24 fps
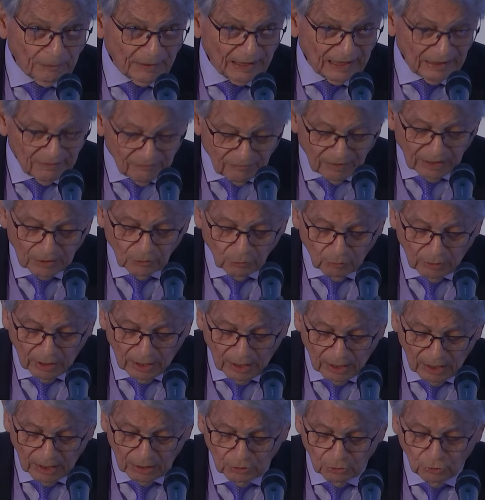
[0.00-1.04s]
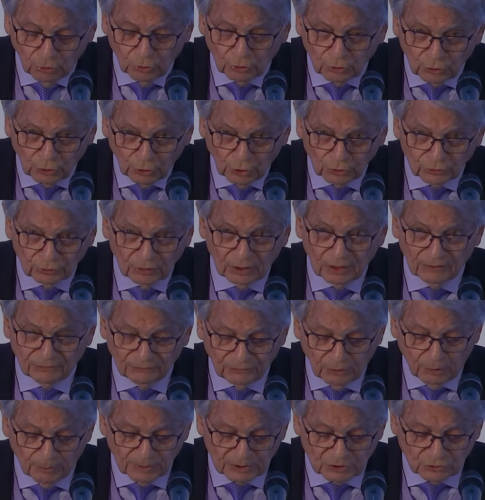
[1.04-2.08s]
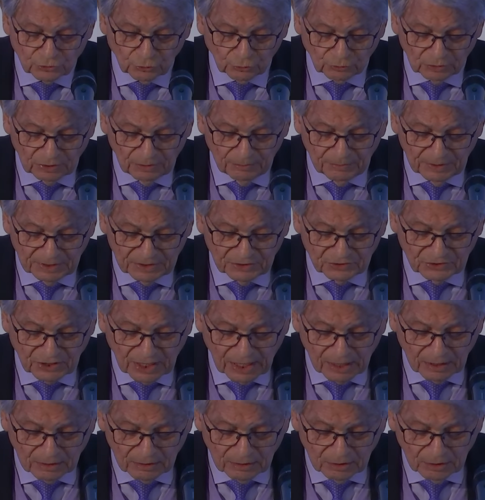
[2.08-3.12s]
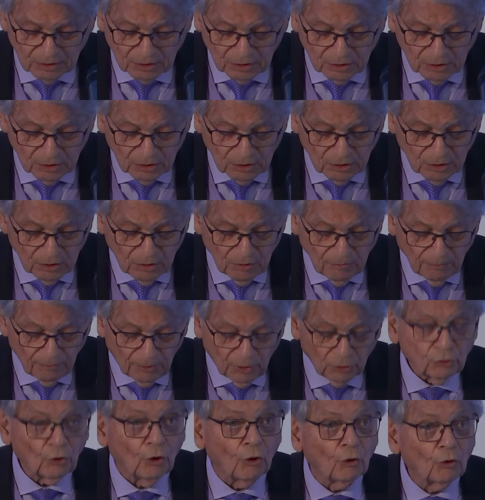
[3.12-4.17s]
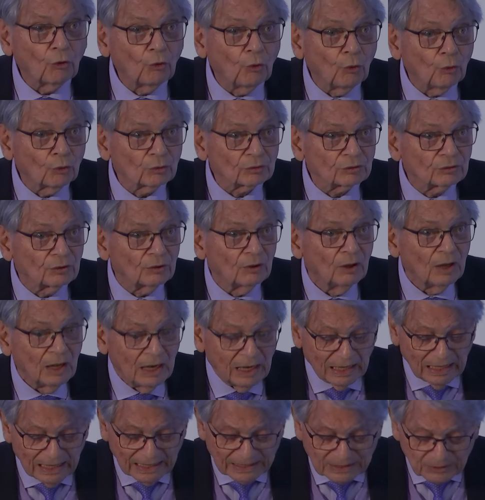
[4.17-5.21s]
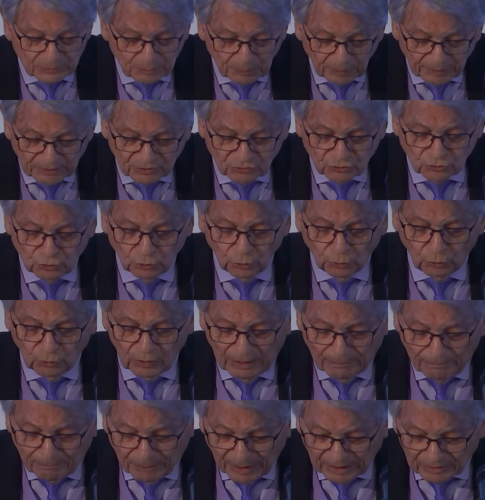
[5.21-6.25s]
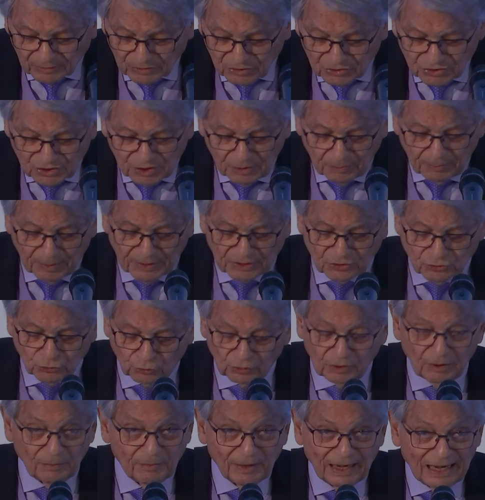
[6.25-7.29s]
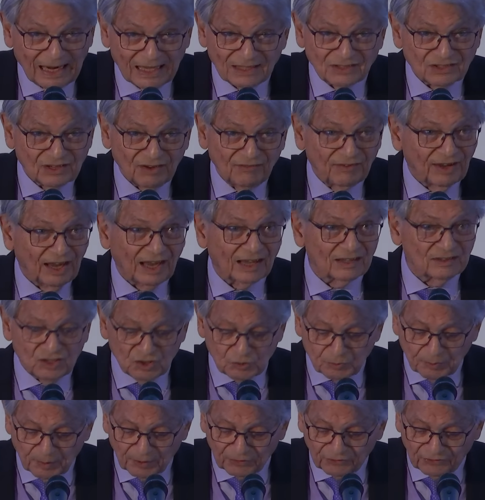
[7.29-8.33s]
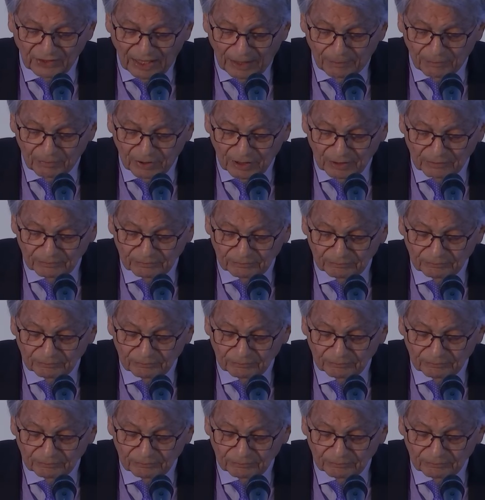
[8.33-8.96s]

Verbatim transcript: prévaloir au cœur de la formation des médecins. Prendre en compte l'expression, la participation des malades s'avère indispensable.